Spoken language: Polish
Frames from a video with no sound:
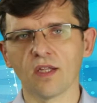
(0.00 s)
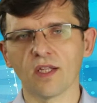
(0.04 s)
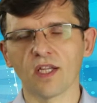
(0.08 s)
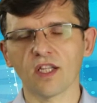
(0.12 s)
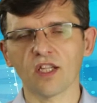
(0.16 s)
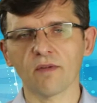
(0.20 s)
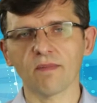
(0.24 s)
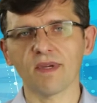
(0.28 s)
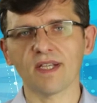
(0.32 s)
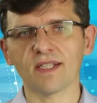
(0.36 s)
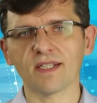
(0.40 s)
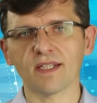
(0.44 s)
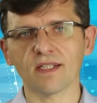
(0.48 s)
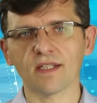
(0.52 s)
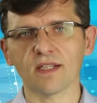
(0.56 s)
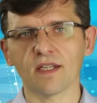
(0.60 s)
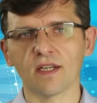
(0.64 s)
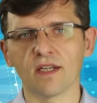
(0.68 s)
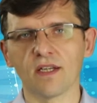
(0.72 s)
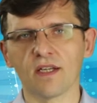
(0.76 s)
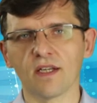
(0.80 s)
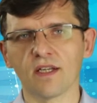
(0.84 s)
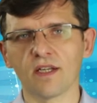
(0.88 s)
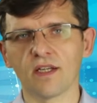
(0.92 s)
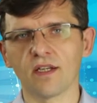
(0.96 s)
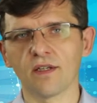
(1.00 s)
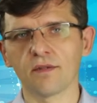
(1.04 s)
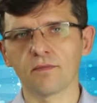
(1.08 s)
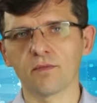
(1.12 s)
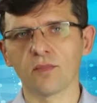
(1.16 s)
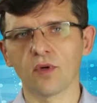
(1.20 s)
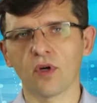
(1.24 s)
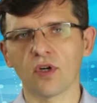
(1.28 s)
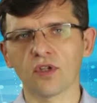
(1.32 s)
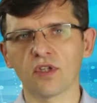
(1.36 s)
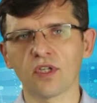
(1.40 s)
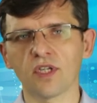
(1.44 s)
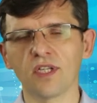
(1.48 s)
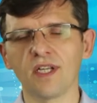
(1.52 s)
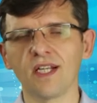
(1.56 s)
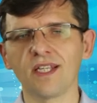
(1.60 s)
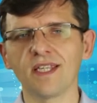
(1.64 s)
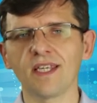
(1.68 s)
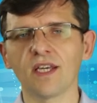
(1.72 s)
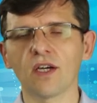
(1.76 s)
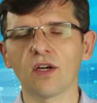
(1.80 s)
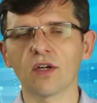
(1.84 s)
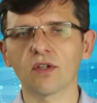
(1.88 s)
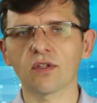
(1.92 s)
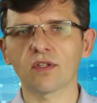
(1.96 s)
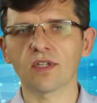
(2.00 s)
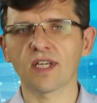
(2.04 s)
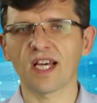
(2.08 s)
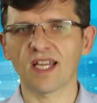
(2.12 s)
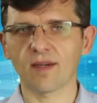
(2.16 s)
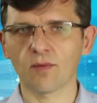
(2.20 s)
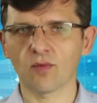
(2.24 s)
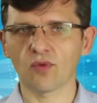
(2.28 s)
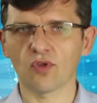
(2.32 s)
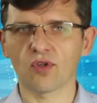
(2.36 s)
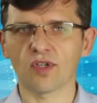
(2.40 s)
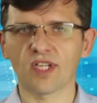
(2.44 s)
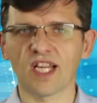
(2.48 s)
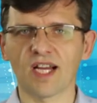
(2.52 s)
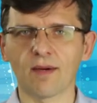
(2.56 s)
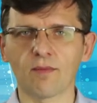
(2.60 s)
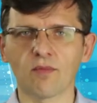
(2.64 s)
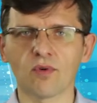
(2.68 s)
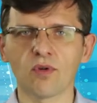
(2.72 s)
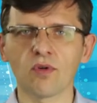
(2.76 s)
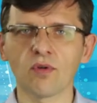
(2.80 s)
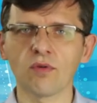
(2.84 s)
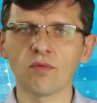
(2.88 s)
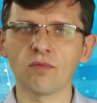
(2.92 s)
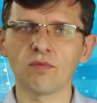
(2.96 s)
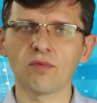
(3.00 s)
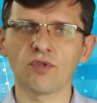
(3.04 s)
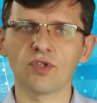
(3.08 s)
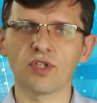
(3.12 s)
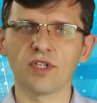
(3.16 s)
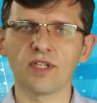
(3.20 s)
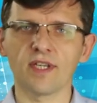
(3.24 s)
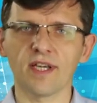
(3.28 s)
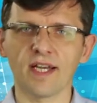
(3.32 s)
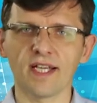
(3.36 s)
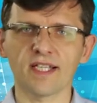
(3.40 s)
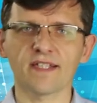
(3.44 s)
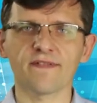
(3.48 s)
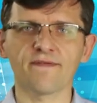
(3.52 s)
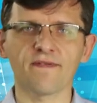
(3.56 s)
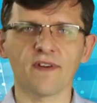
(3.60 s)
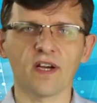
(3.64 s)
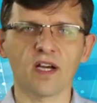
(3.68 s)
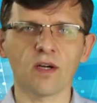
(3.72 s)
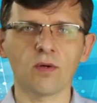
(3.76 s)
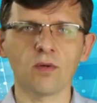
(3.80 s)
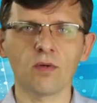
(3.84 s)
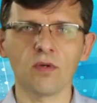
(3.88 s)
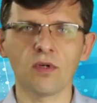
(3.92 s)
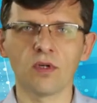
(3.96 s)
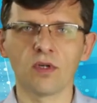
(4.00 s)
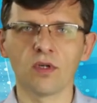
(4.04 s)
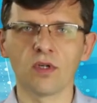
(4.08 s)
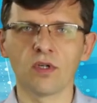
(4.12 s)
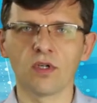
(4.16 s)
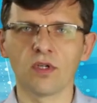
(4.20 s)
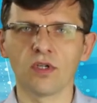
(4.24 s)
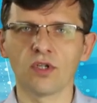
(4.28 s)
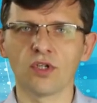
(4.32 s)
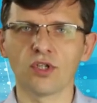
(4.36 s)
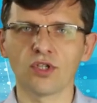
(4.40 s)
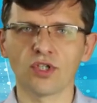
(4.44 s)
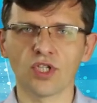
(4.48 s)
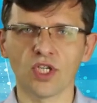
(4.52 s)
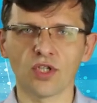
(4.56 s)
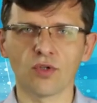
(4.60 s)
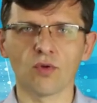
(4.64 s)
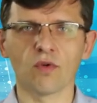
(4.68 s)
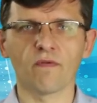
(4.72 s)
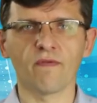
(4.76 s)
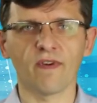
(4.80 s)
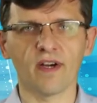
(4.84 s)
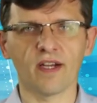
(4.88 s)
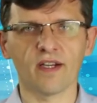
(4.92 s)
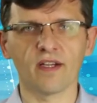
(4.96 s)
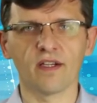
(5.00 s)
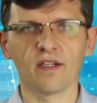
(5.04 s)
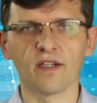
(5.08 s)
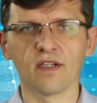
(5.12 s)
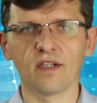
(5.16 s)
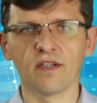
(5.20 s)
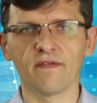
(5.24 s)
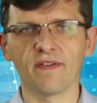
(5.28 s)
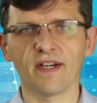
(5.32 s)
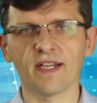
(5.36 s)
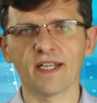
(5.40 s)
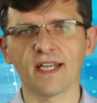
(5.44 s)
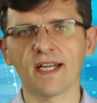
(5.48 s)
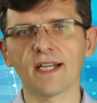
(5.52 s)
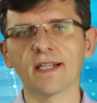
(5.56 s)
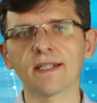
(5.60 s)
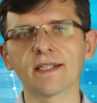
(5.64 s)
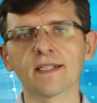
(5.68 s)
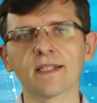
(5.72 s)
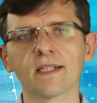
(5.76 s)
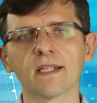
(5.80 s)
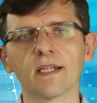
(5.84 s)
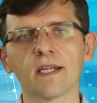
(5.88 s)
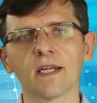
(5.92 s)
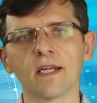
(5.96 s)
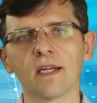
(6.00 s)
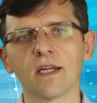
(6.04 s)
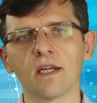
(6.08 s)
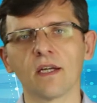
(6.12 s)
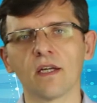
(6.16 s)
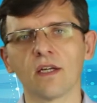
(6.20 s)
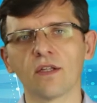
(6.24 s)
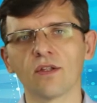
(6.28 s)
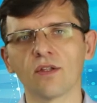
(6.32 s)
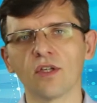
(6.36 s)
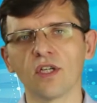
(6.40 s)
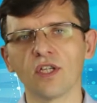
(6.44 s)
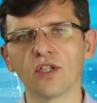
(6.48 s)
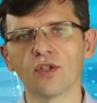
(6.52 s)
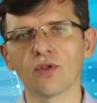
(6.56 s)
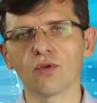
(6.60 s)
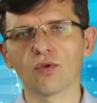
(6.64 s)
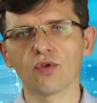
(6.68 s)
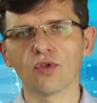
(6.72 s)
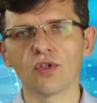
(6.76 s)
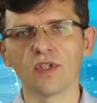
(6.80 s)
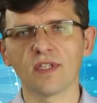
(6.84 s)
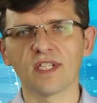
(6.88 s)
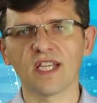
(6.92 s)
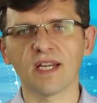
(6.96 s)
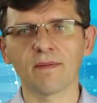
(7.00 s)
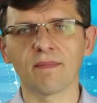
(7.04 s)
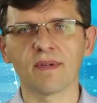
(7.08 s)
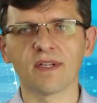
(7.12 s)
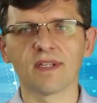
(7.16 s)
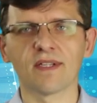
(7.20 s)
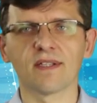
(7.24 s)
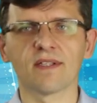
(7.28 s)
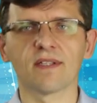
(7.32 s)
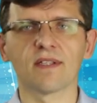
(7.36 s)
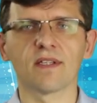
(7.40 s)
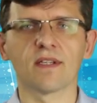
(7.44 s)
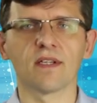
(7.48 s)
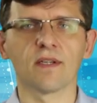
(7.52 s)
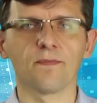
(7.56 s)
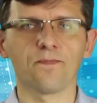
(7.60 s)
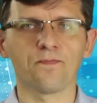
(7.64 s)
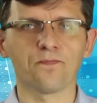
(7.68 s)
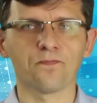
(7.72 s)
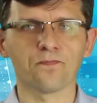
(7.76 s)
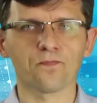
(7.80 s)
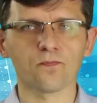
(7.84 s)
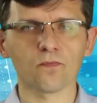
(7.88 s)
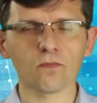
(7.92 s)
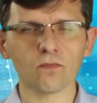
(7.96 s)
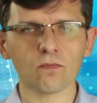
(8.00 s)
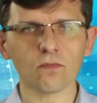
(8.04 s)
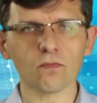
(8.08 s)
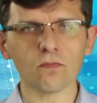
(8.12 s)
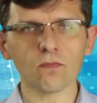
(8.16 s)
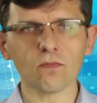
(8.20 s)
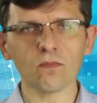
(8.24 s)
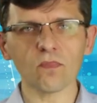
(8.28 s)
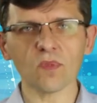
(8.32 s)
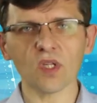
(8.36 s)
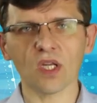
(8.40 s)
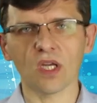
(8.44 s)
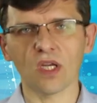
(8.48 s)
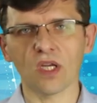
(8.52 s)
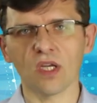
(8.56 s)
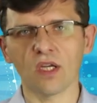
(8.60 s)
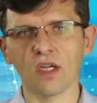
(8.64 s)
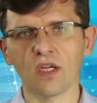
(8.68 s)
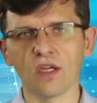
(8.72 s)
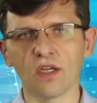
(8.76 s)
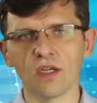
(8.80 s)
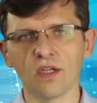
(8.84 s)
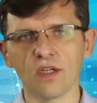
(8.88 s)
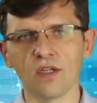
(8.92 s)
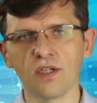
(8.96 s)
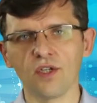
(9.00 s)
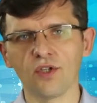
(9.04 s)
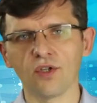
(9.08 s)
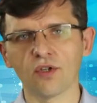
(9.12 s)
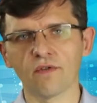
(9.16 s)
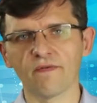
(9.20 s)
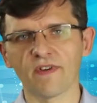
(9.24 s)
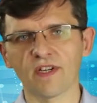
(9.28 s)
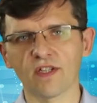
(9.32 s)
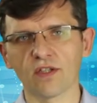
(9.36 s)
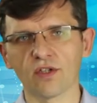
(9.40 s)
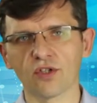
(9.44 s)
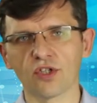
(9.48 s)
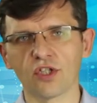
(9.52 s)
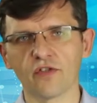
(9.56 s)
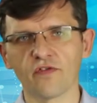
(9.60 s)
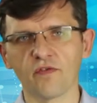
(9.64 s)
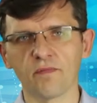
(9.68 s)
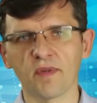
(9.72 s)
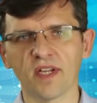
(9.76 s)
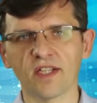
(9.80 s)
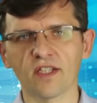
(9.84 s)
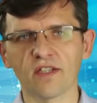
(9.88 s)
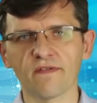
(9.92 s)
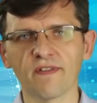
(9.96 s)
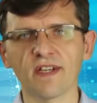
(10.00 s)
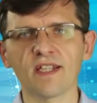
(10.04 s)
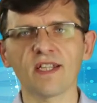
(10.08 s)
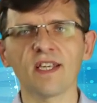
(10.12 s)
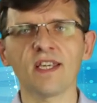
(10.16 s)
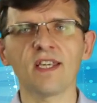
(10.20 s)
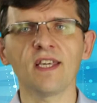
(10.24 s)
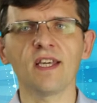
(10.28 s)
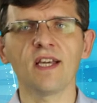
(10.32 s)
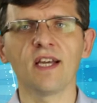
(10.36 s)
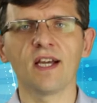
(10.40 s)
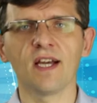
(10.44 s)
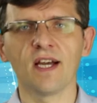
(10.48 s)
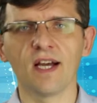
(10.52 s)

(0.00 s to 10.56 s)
Natomiast y, odchylenie od harmonogramu czyli SV, Schedule y, Variance, to jest różnica między e, linią wartości wypracowanej,